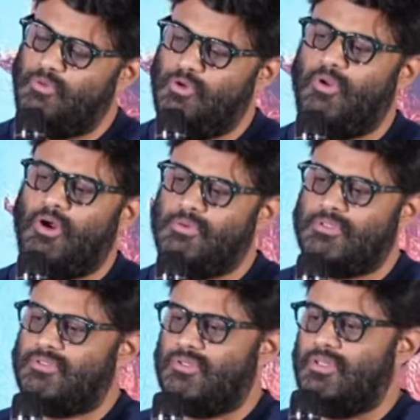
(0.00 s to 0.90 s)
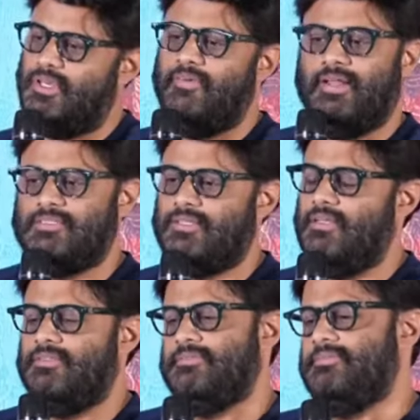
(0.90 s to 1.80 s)
మూడు బ్లాక్ బస్టర్స్ అవుతాయి ఏమి టెన్షన్
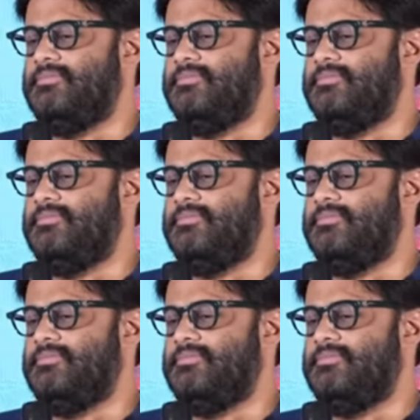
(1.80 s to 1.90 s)
లేదు